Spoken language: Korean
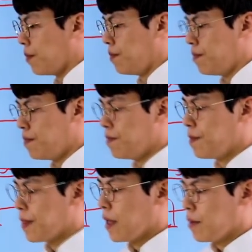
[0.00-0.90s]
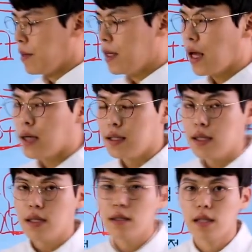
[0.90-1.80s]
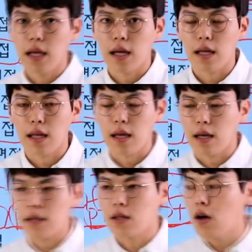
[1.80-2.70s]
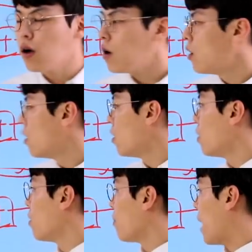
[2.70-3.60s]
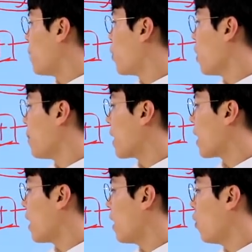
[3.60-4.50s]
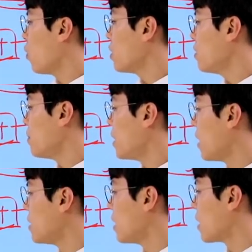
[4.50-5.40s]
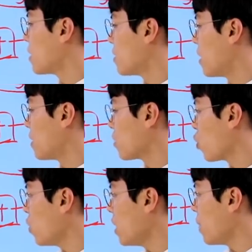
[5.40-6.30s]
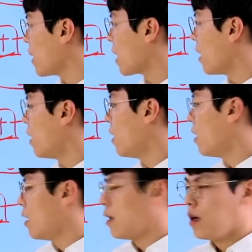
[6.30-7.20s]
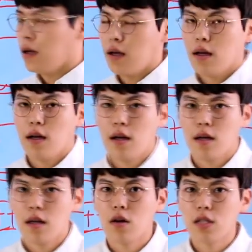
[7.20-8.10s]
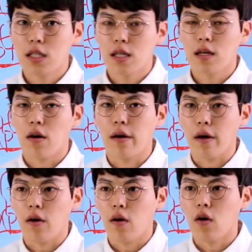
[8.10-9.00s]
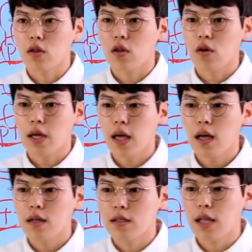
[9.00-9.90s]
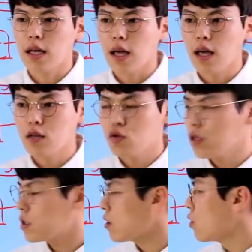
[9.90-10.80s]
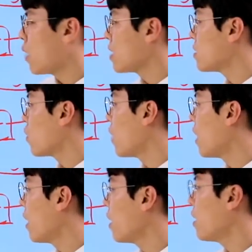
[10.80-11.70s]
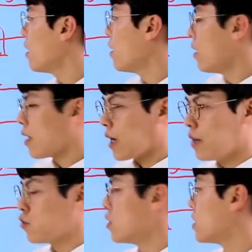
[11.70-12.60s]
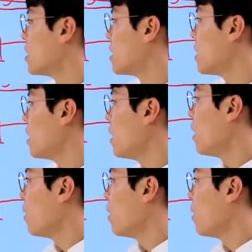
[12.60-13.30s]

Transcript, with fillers: 음, 미래의 은행에 대해서 발표해봐라. 혹은 미래의 은행에 대해서 토의해봐라. 이런 식인 거예요. 어떻게 은행의 수익성을 활성화해 갈 수 있을지